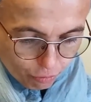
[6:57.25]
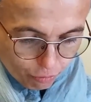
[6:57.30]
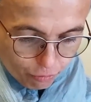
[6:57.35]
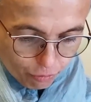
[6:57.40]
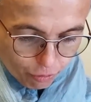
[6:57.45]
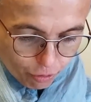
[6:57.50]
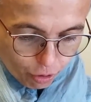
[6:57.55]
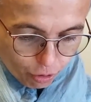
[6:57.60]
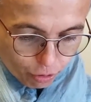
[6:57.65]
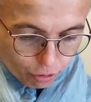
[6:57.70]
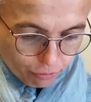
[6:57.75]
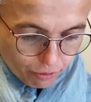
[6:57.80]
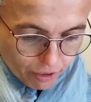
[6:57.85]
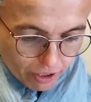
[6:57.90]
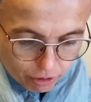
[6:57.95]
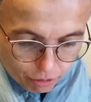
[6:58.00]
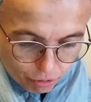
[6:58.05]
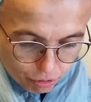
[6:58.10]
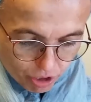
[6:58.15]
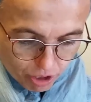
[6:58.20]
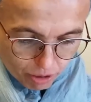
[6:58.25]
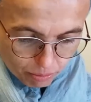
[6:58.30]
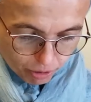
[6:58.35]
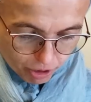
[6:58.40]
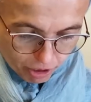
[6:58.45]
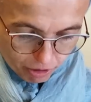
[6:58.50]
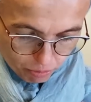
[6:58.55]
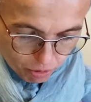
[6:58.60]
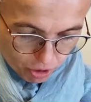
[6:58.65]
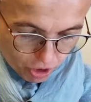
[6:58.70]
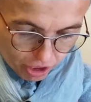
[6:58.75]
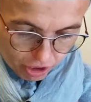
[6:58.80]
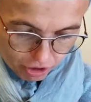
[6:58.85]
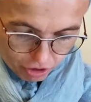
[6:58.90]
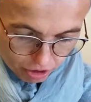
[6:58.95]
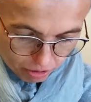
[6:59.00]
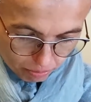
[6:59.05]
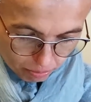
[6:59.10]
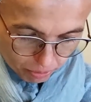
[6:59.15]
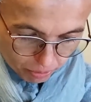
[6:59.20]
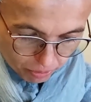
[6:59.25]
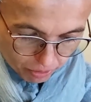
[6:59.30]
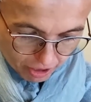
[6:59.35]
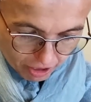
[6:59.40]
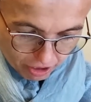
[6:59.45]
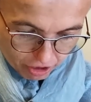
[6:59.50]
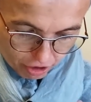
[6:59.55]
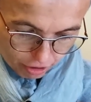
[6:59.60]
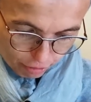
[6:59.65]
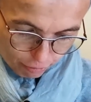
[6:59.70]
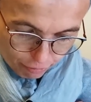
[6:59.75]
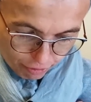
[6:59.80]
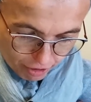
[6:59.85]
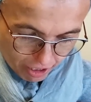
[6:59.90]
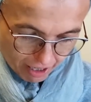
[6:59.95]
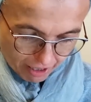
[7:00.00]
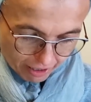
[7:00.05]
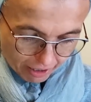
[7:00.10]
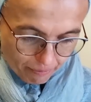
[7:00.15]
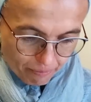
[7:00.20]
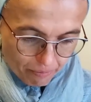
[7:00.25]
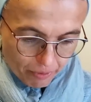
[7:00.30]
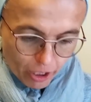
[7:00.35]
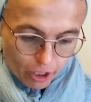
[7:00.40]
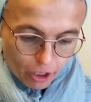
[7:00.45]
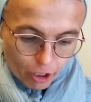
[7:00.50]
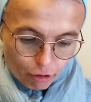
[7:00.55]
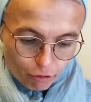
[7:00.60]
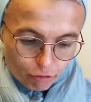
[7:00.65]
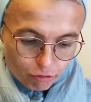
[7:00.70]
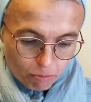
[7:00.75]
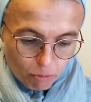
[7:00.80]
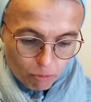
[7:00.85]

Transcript: w otwartość na Boga, w przyjęcie Boga, czyli w wiarę, w